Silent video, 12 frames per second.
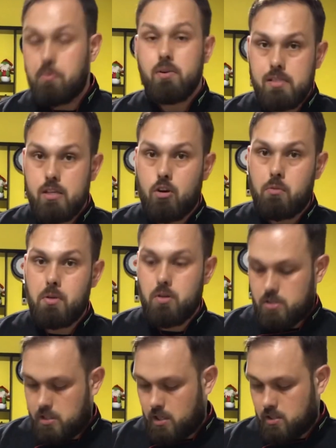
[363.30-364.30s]
por 5
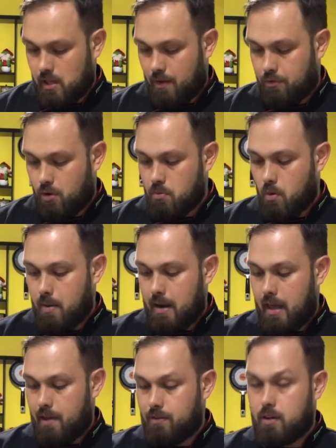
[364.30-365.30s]
minutinhos. Aí formou uma
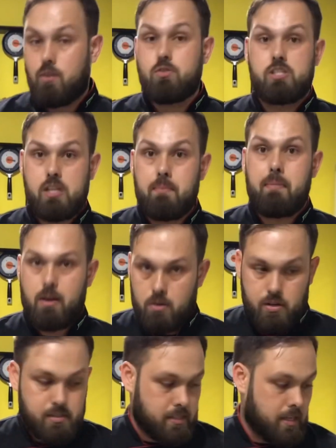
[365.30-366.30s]
leve caldinha, bem
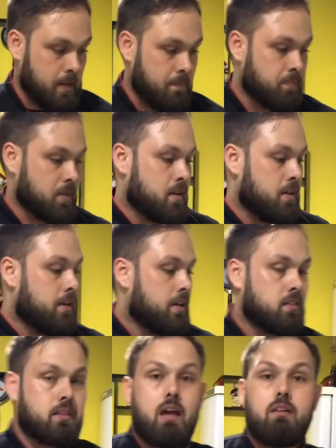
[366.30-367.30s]
grossinha.
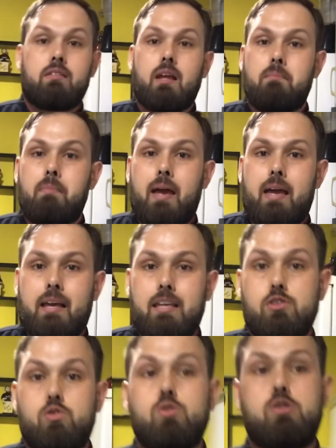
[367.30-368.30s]
Tenho também
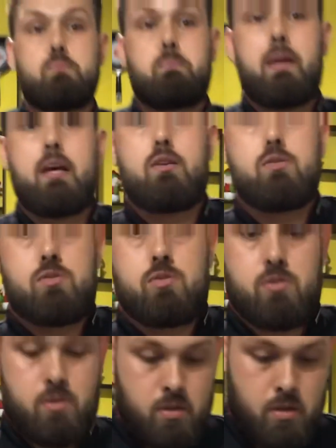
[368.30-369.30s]
aqui suspiros,